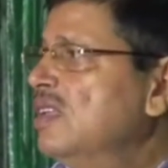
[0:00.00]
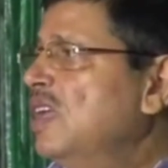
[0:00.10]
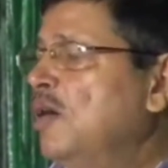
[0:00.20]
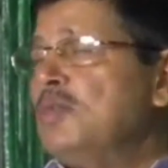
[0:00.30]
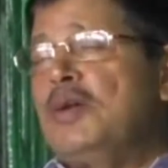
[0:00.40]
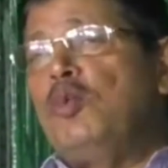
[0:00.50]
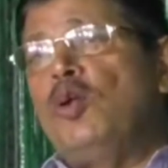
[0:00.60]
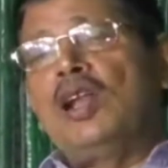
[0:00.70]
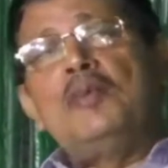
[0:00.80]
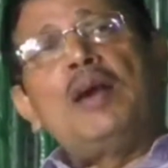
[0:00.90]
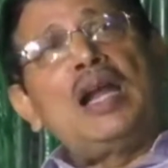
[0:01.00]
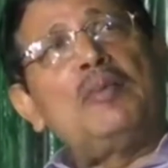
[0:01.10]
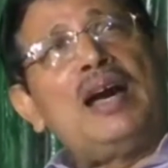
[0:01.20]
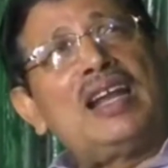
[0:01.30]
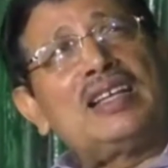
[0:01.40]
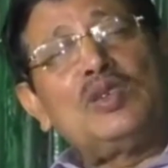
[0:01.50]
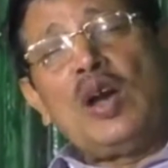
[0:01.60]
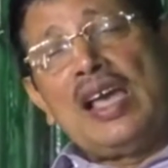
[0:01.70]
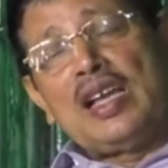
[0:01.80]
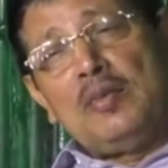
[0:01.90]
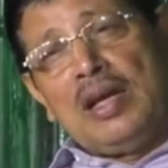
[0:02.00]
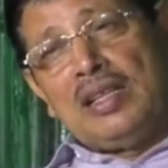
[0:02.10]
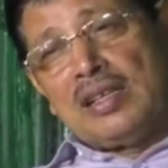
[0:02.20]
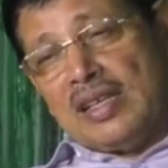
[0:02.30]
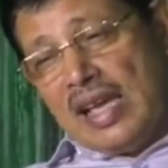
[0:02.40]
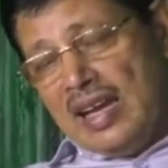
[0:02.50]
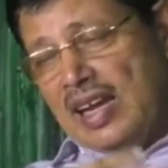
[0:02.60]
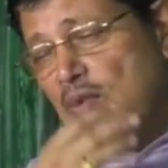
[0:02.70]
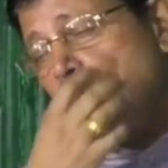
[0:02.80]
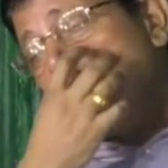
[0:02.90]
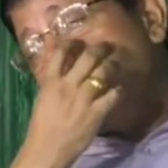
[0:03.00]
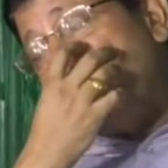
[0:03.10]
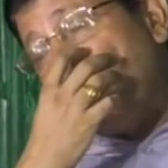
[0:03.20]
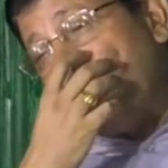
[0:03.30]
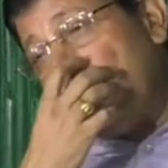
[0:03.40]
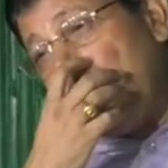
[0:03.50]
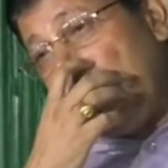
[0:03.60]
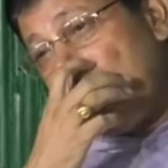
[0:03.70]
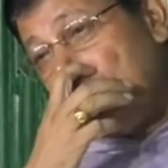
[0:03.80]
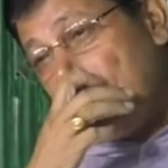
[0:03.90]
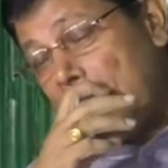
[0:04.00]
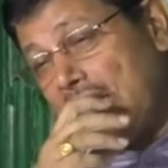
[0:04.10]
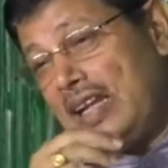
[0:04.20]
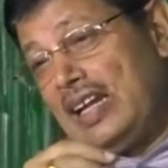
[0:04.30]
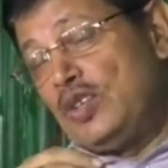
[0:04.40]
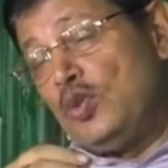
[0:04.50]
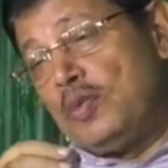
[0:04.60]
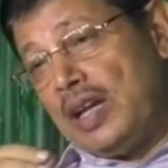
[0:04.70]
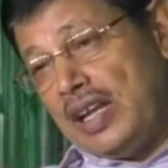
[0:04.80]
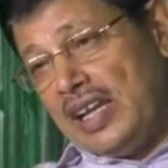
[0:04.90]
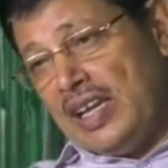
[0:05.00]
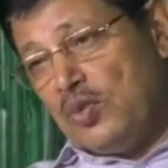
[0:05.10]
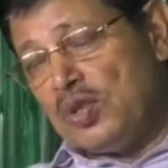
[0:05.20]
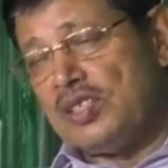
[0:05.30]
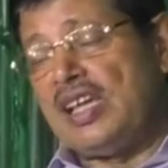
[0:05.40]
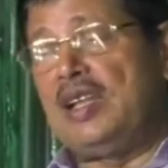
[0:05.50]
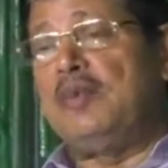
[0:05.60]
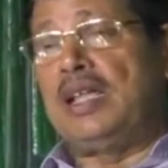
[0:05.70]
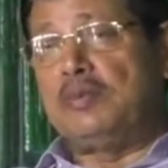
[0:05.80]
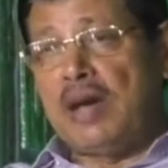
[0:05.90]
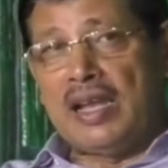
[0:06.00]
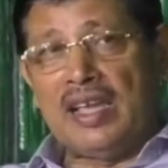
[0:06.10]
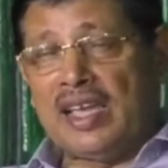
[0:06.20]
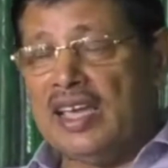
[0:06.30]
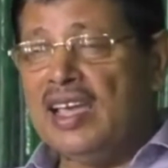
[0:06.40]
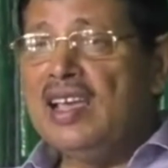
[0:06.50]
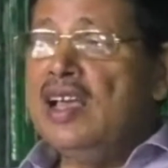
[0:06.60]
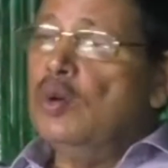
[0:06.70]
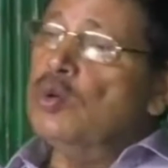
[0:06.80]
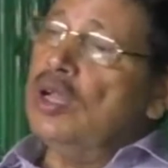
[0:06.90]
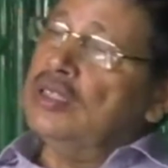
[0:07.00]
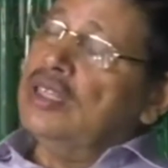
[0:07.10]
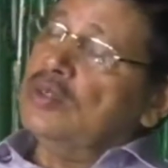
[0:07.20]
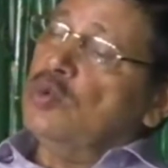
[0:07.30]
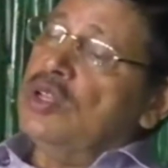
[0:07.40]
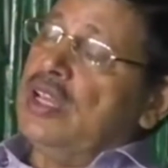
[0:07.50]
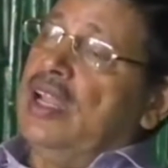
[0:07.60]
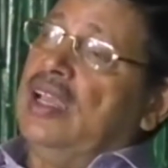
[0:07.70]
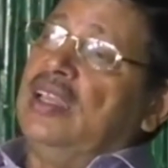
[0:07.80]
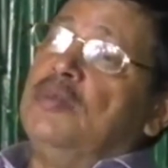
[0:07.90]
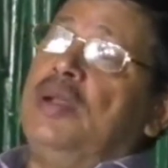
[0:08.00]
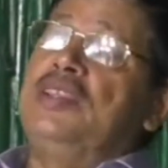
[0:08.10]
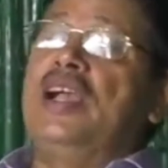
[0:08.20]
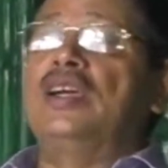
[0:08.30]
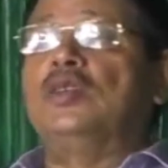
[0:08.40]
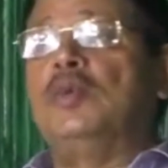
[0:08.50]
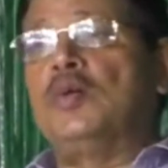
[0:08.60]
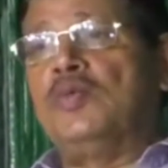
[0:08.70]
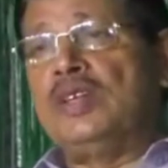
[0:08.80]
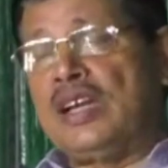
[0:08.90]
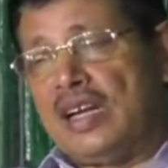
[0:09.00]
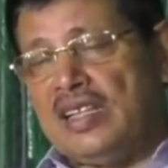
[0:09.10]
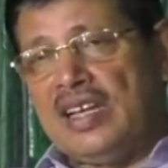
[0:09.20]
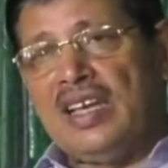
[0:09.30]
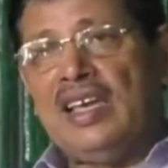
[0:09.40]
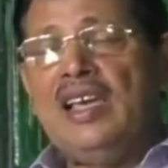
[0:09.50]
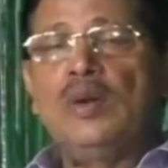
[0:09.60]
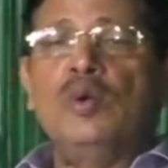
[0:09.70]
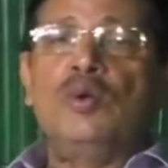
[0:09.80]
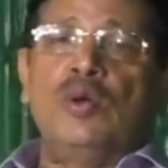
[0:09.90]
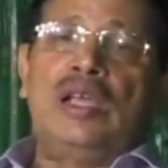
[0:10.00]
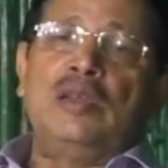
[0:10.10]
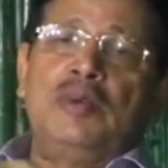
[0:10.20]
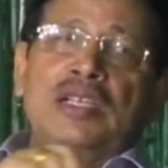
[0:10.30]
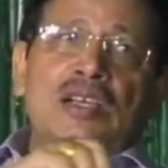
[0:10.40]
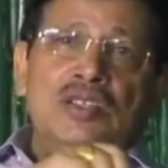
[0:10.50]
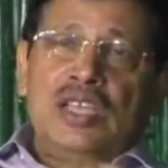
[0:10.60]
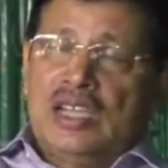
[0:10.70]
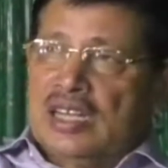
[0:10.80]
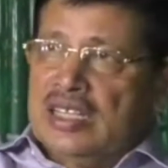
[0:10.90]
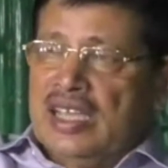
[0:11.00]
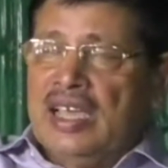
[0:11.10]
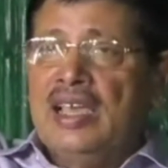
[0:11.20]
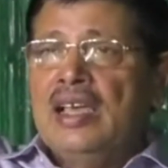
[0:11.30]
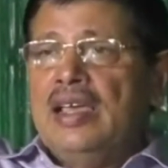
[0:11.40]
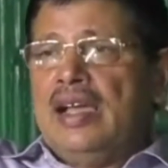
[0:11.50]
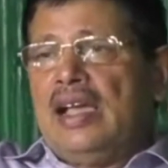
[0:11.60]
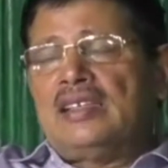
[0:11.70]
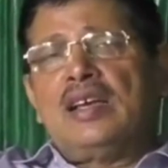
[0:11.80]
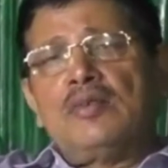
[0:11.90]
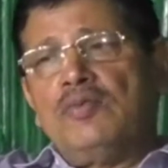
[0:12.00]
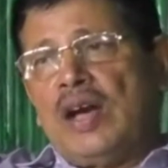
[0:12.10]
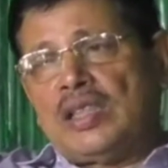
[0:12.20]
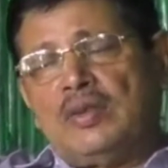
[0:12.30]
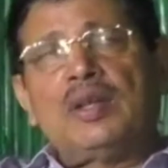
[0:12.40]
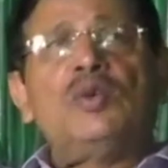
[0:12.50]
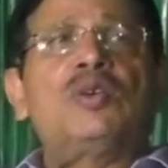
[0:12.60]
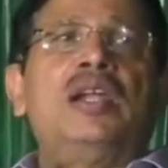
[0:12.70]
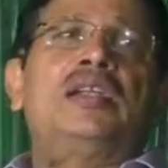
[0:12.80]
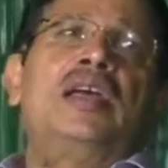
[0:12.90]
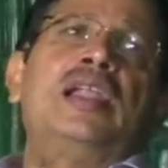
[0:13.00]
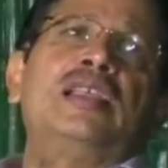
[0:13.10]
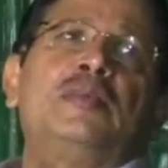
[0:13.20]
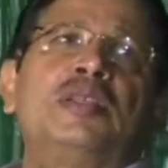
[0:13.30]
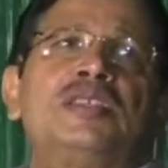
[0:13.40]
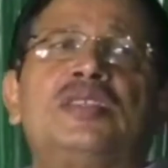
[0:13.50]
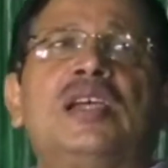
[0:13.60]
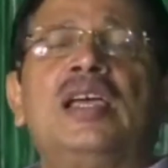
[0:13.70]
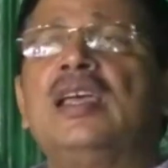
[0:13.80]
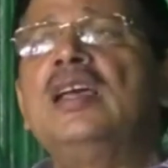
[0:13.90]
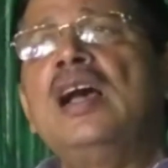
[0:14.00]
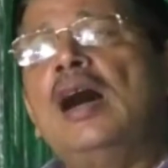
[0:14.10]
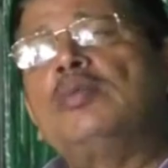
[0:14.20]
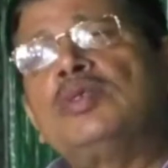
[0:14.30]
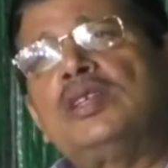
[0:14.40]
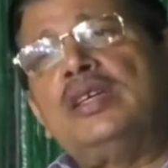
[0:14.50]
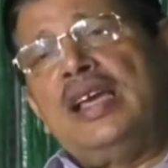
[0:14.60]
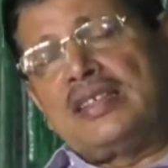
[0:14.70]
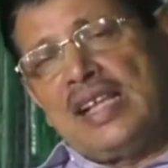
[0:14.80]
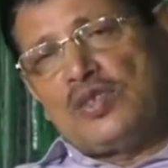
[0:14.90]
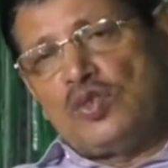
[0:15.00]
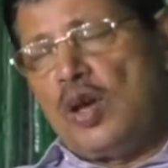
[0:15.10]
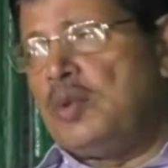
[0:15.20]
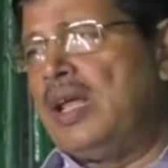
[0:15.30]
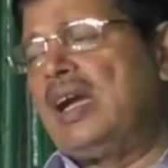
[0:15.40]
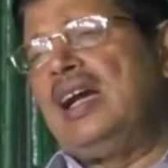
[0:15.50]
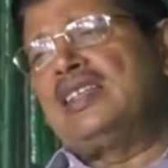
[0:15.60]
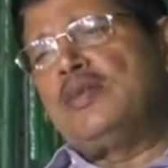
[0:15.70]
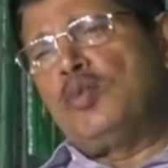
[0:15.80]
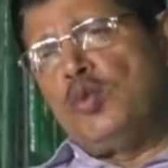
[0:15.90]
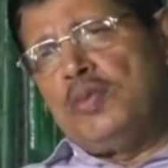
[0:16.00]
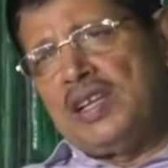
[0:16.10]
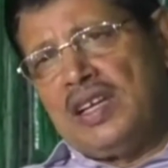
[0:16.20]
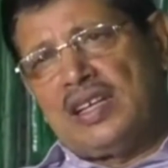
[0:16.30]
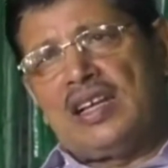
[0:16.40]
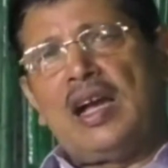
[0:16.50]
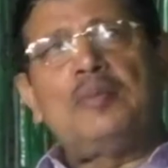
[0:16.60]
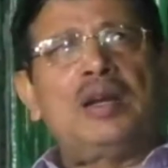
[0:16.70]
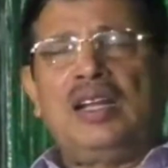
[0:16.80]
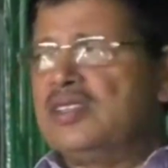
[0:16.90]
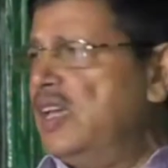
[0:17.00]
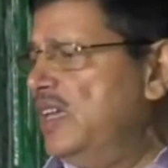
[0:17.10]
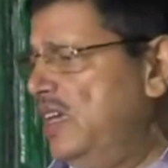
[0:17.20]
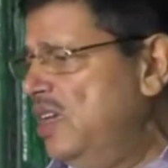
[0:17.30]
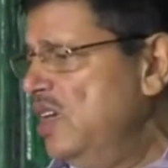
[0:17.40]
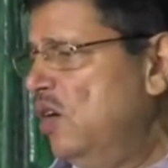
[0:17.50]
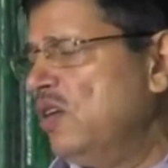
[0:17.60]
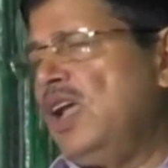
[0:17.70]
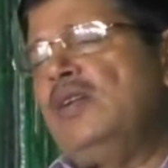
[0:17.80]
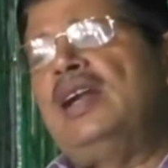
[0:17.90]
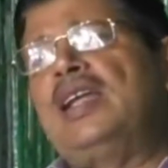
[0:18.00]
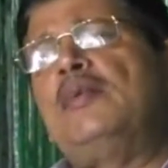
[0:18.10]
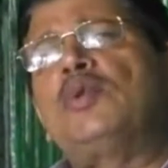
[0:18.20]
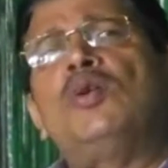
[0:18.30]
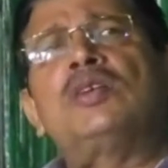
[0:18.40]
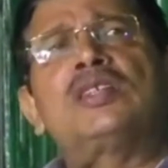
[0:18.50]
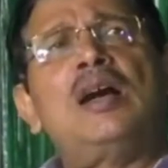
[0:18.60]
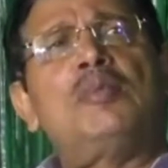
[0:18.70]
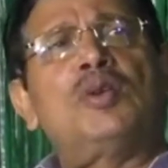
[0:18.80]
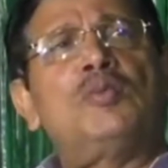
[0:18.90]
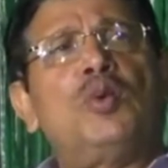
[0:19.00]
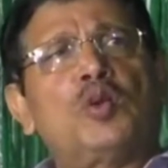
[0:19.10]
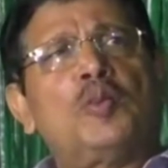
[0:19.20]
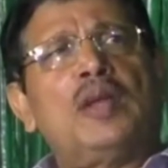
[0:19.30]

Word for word: तो हम ये बोल रहे हैं बार बार कि जो हाईकमान कहेगा वो हम मानेंगे हाईकमान करेगा जो हम करेंगे उनकी सारी बात मानेंगे उनका हजक कोई है कि ये बन जाएंगे तो हमारे ये कर देंगे कोई कोरा ये बन जाएंगे तो ये कर देंगे एक ऐसा वातावरण क्यों क्रिएट कर रहे हैं जबरदस्ती का ही अब तो एक साल चुनाव में रहेगा सबको मिलकर के काम करना चाहिए और आने वाले टाइम कांग्रेस काम करो वोट